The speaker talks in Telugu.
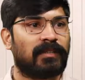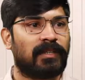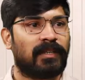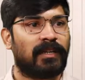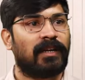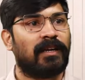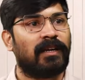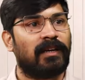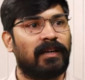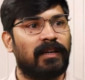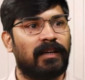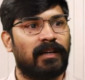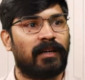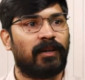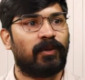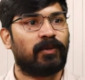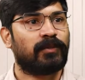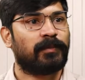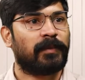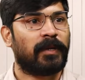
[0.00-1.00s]
సార్
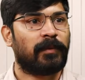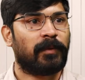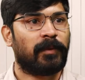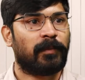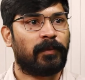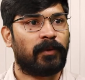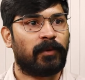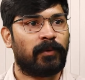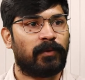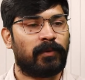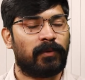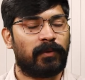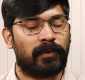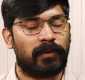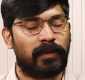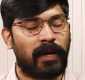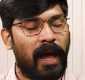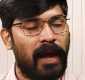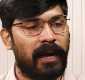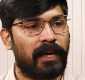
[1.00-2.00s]
ఈరోజు మనం ఇప్పుడు
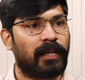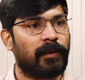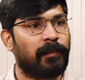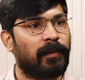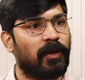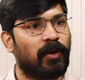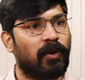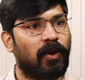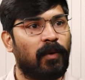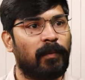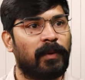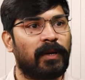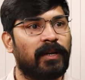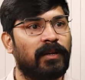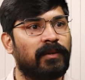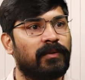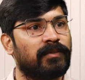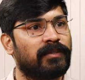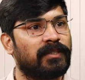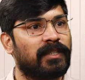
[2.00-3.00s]
ఐటీపీలో
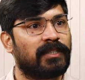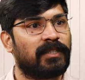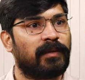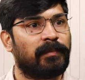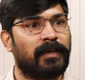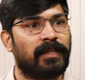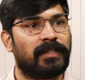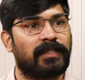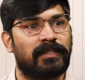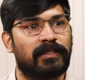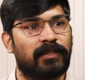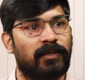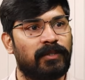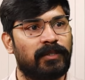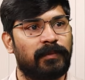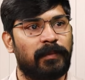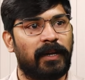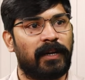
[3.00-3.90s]
కామన్గా యూజ్ చేసే మెడిసిన్స్ గురించి